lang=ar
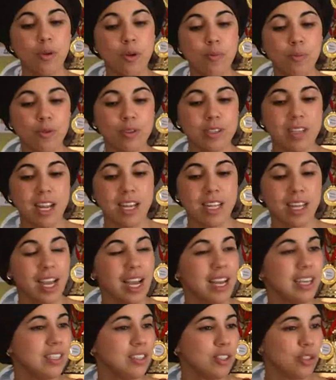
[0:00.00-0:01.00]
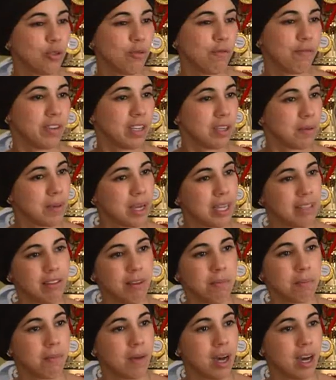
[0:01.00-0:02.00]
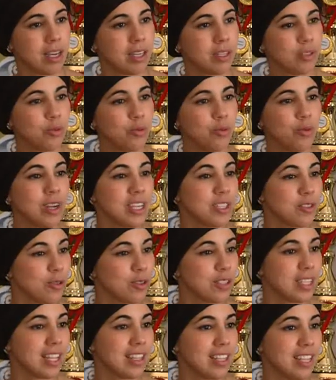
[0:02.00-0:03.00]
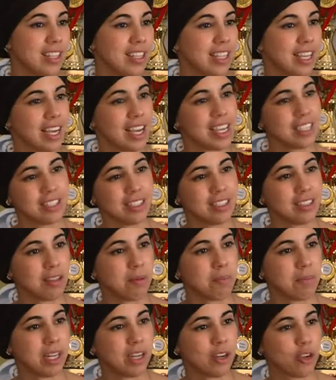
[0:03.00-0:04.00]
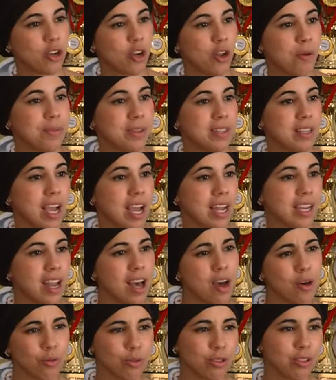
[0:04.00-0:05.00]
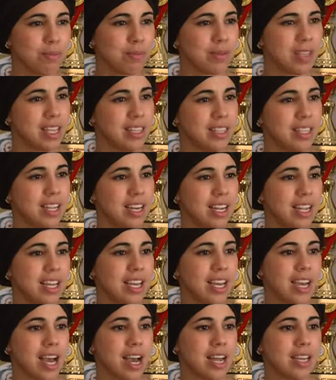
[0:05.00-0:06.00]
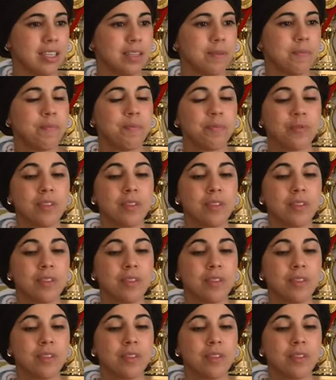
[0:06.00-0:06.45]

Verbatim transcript: بروبوزا لي قال لي نشوف فيك مهتم ماي تو اسكو سا تانتيريس تنضمي للكلوب تاعنا وتبداي ديري لي غالي